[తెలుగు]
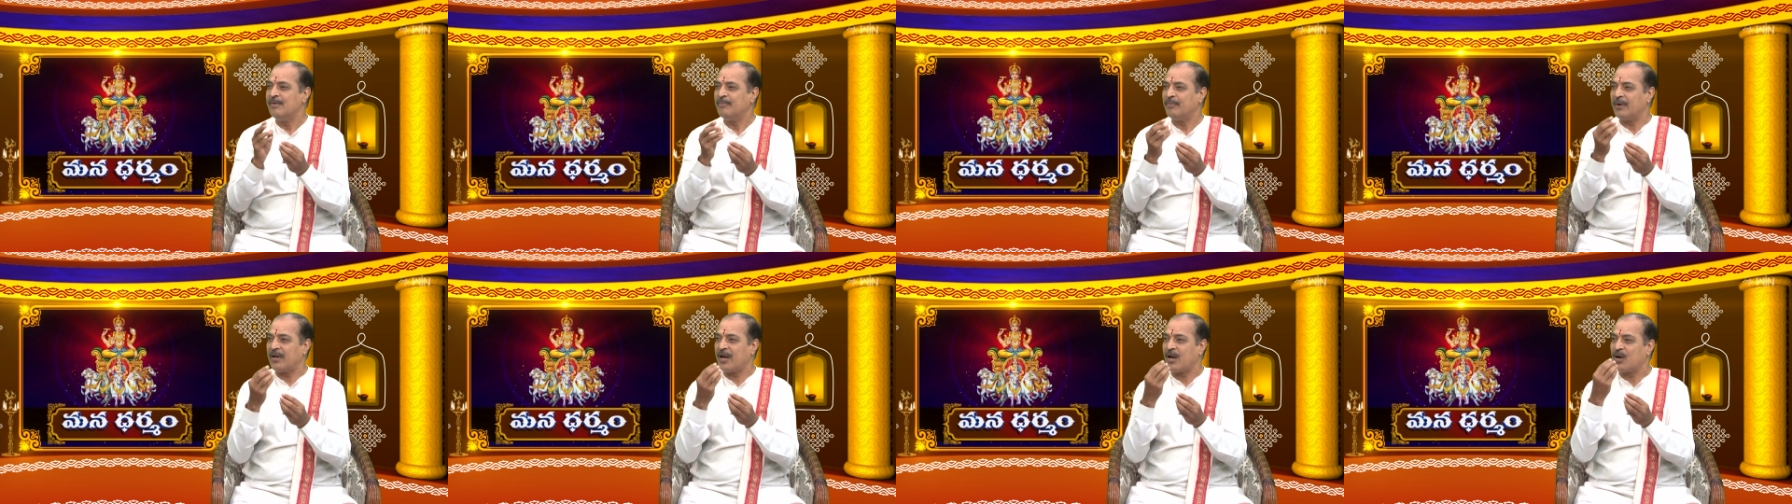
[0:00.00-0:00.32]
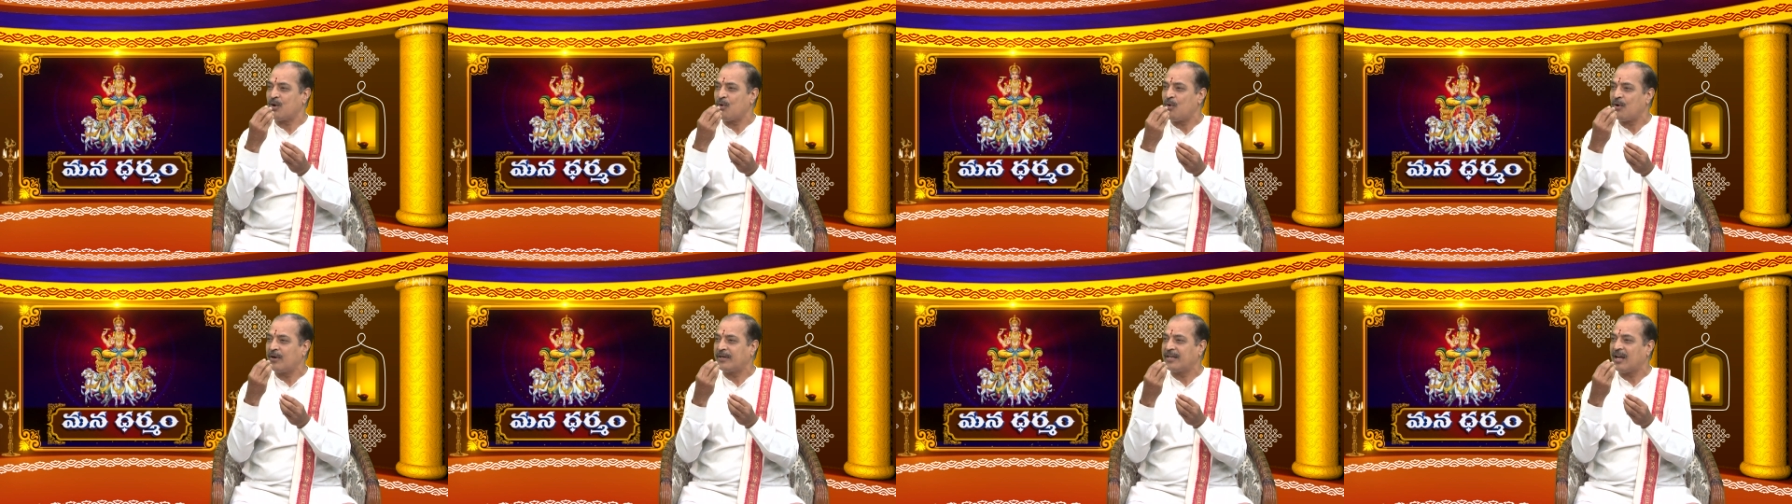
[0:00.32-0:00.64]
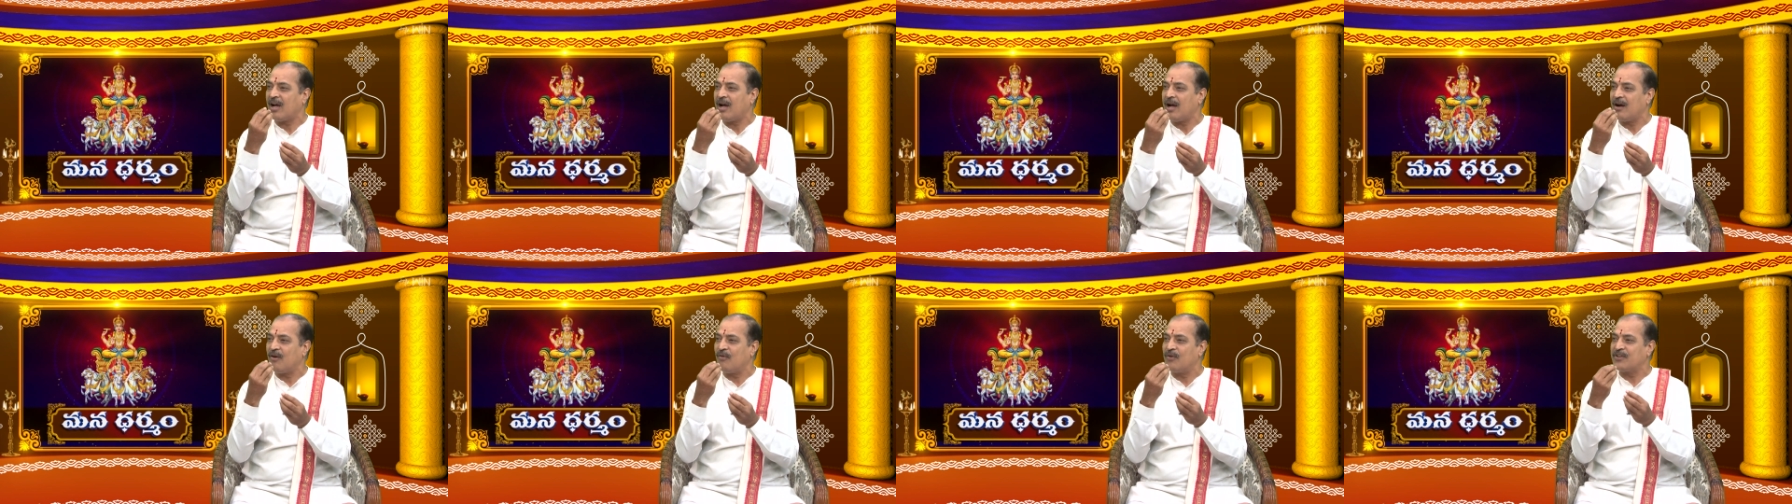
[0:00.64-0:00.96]
మన నోట
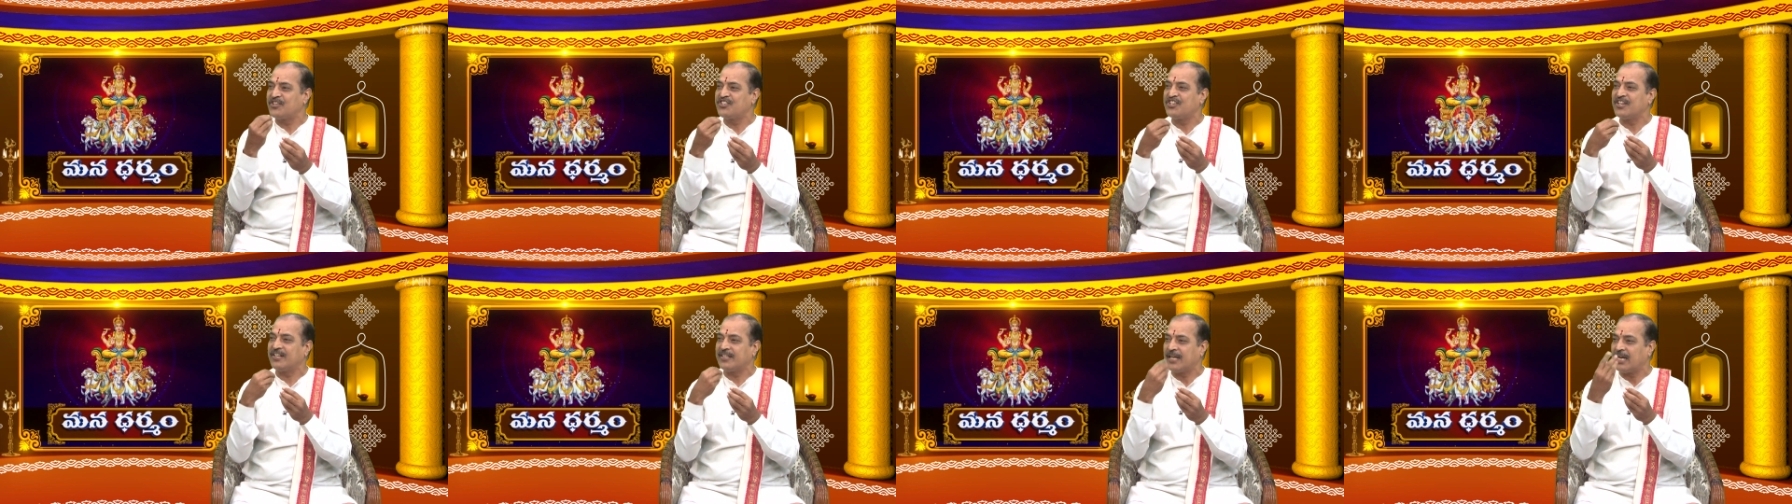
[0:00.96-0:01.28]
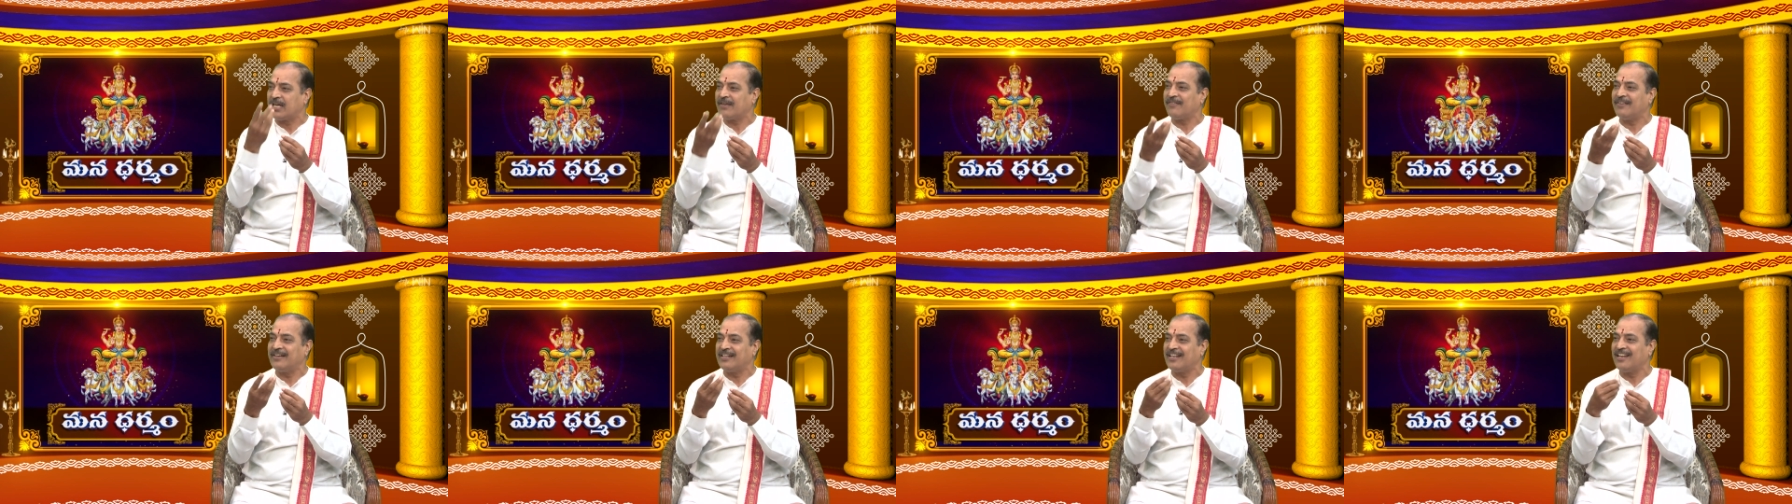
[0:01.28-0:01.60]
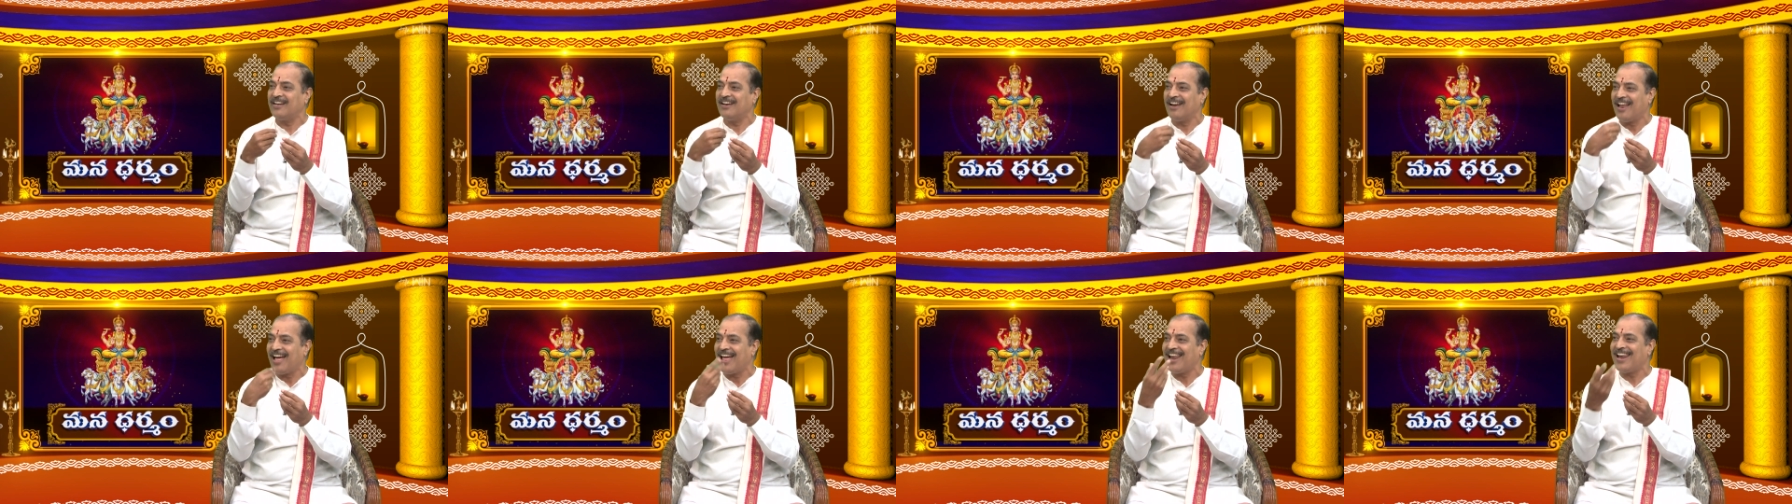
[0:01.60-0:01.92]
వచ్చేటటువంటి
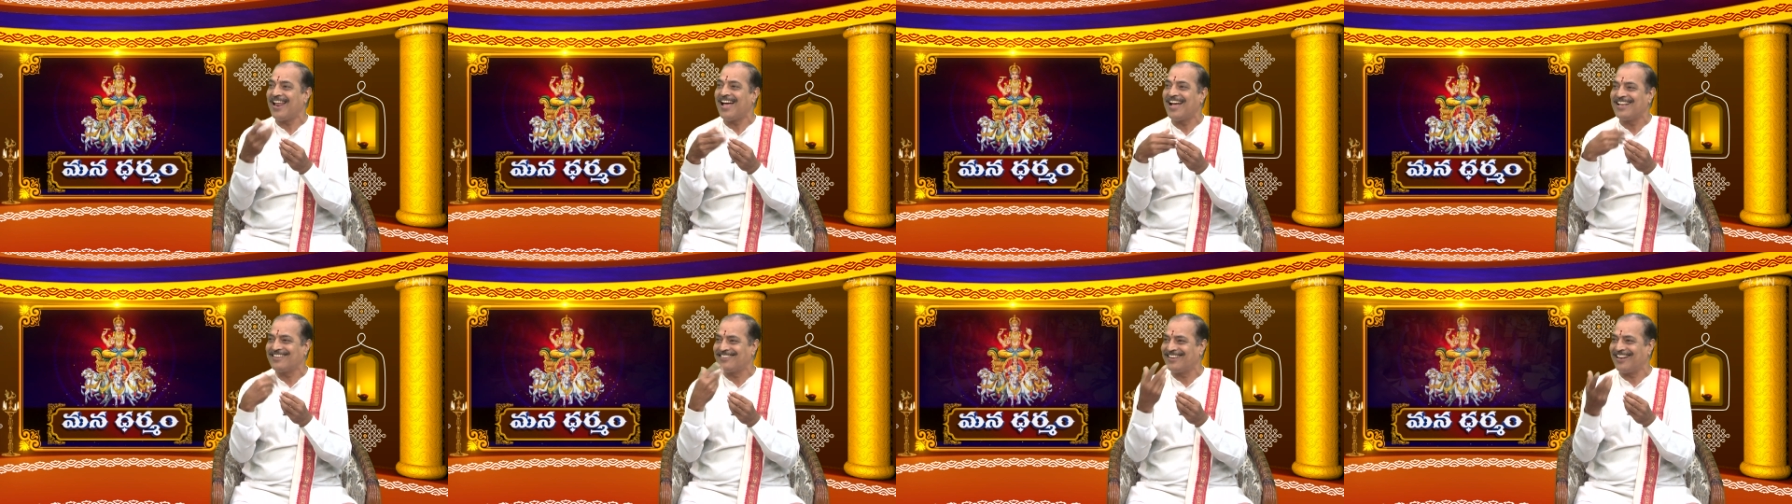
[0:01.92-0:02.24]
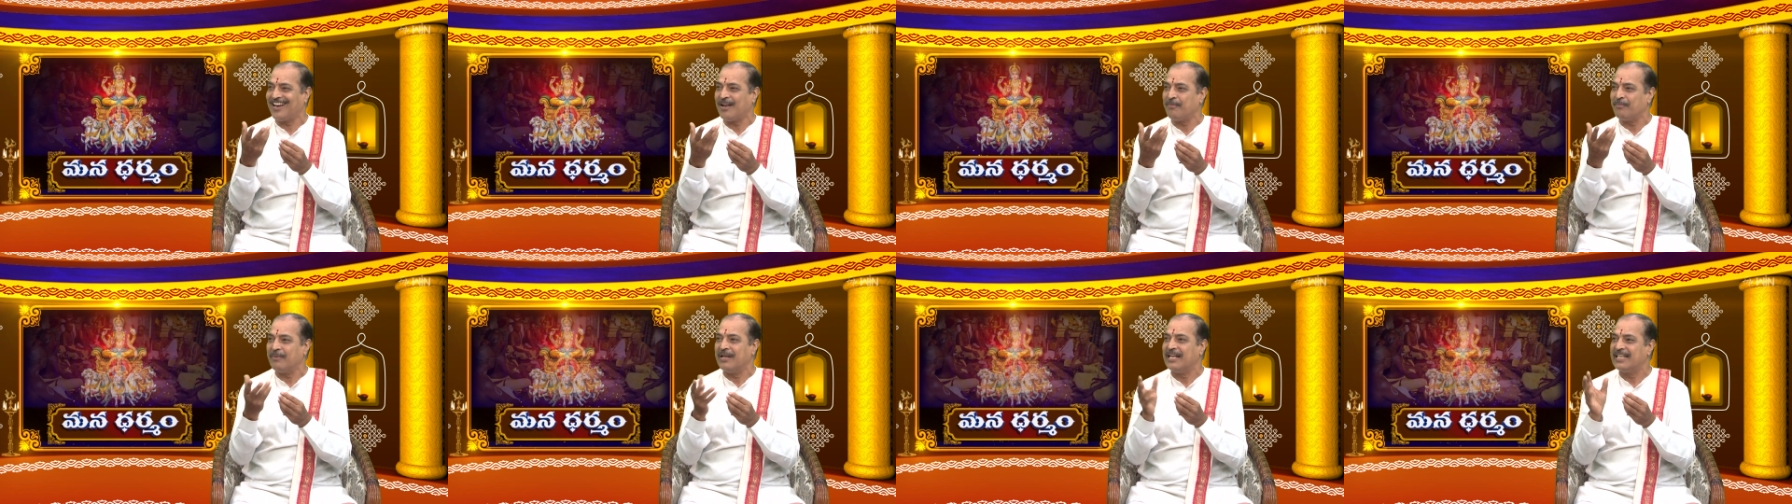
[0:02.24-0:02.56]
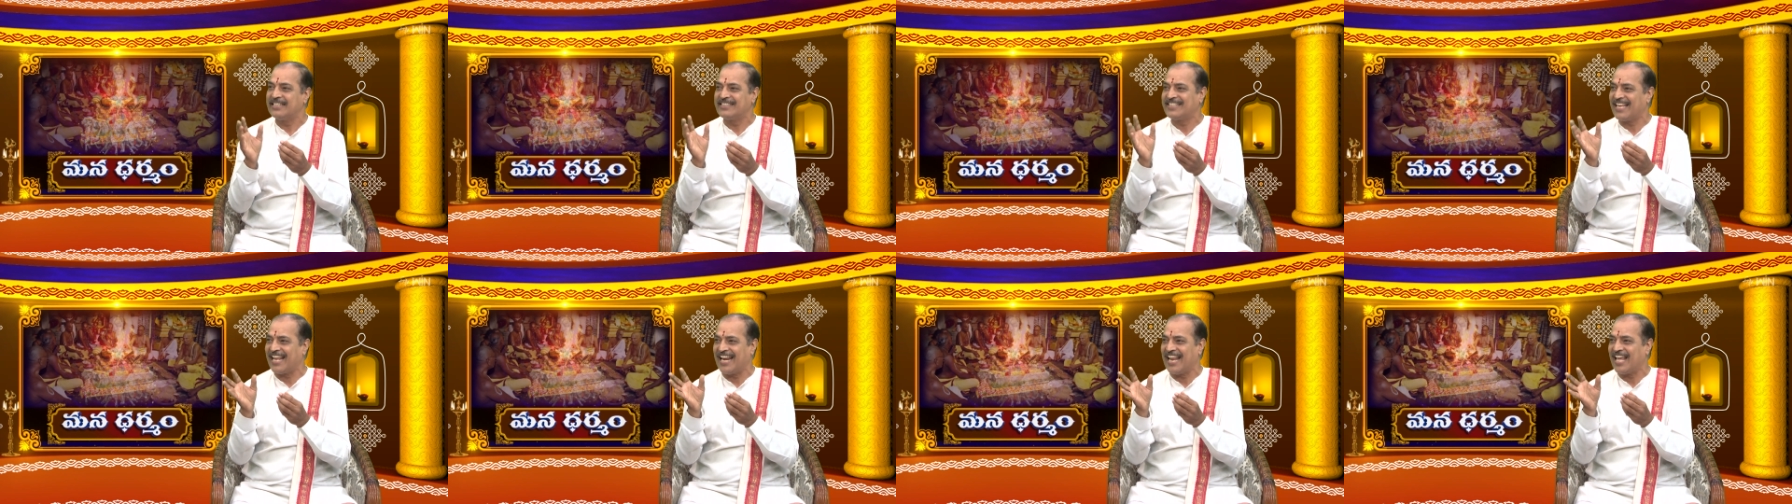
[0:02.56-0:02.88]
లాలాజలం
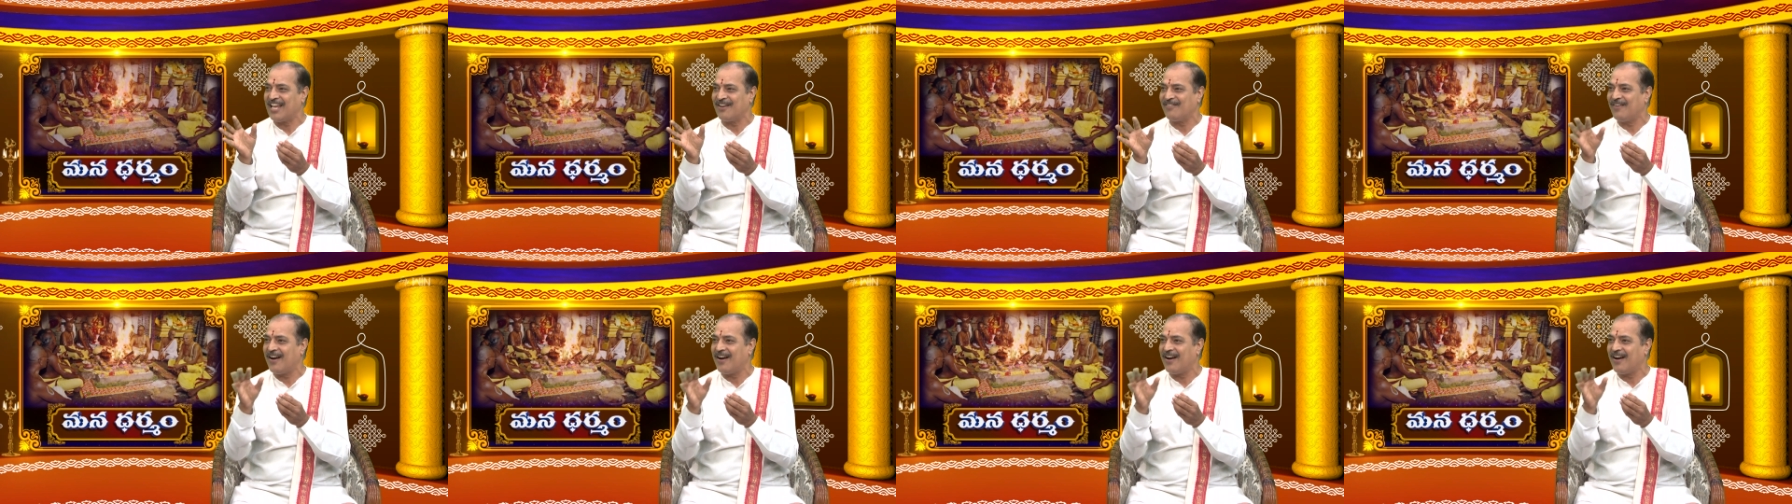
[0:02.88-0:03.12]
సెలైవ